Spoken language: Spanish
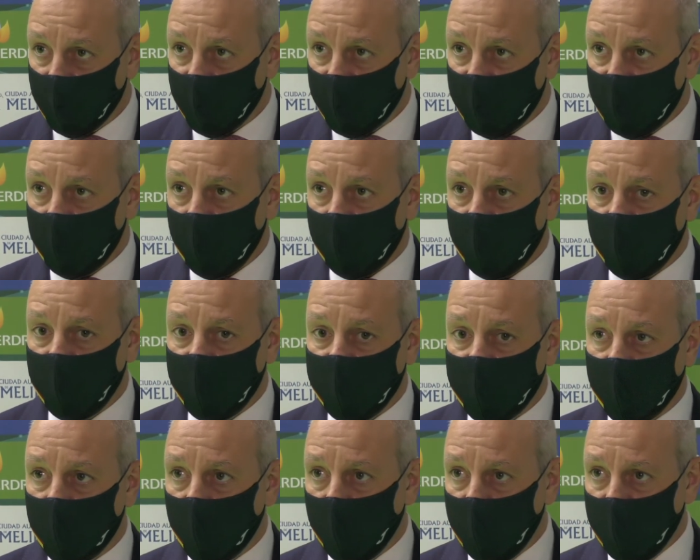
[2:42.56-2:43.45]
situaciones
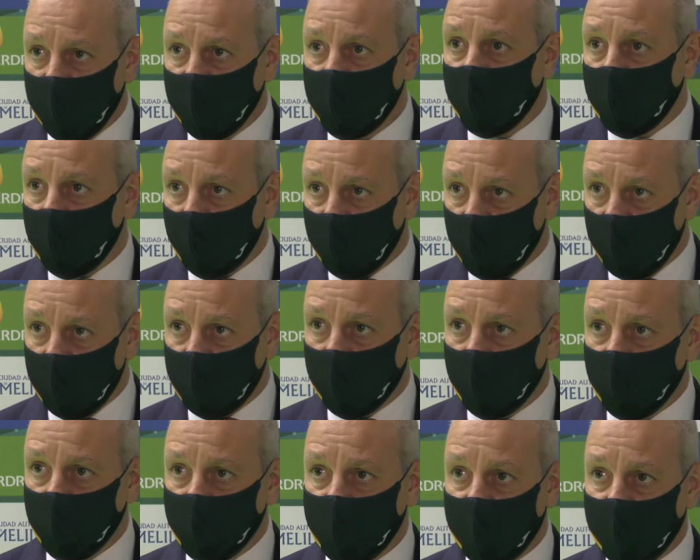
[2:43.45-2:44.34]
de COVID, situaciones de
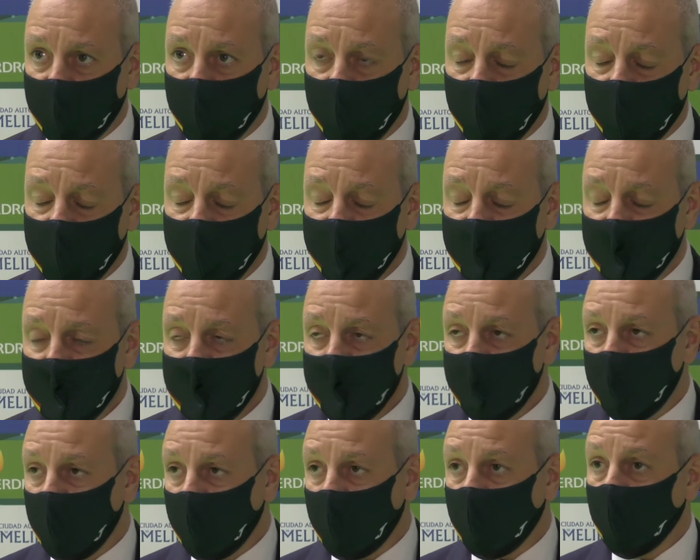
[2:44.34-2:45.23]
contagio,
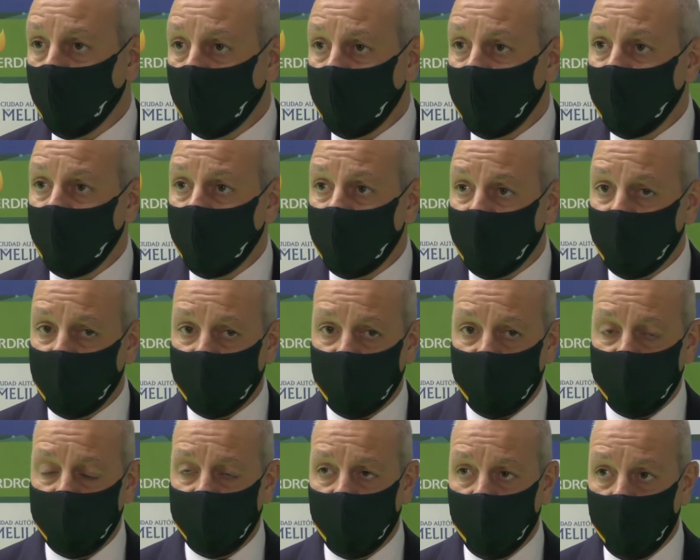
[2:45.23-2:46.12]
pero que todo viene
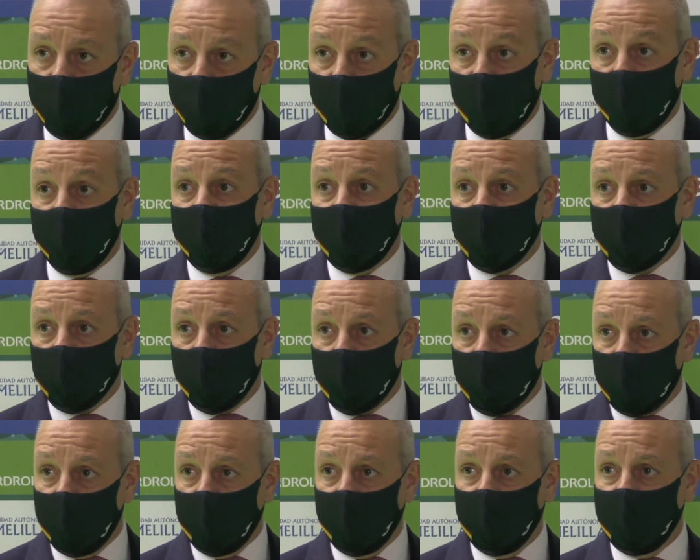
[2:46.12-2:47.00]
predeterminado por la vida
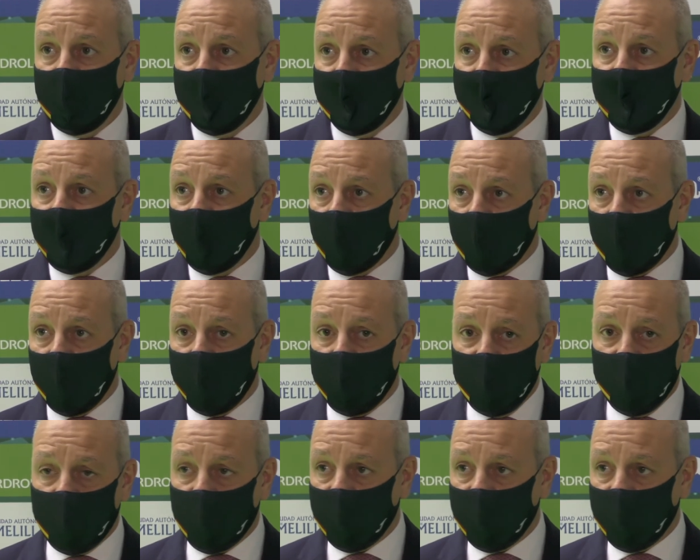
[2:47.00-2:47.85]
social o la vida